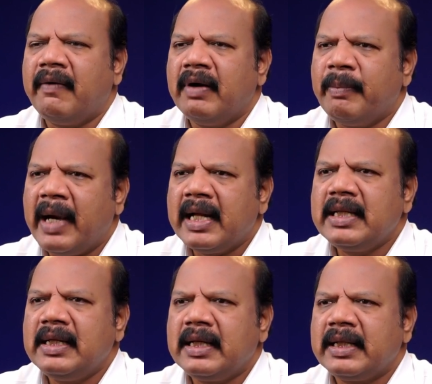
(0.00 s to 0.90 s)
அவள்
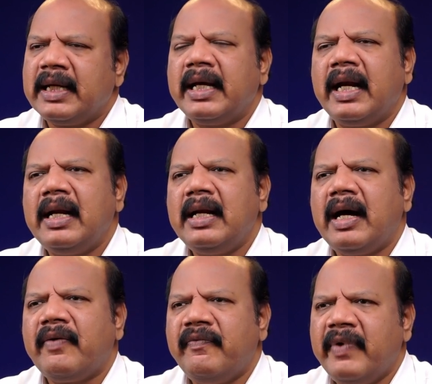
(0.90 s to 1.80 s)
மனதில் இருந்த
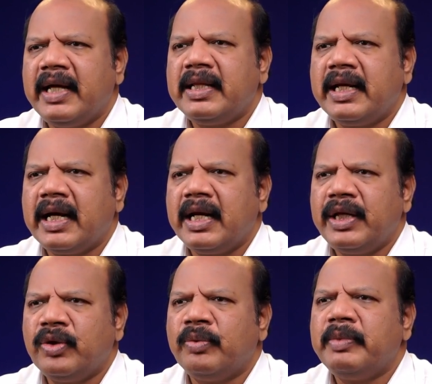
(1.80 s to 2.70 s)
எல்லா
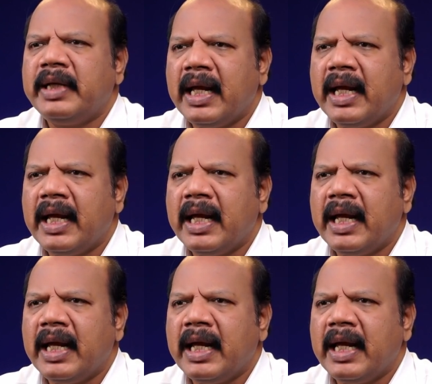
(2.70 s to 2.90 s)
வேதனைகளையும்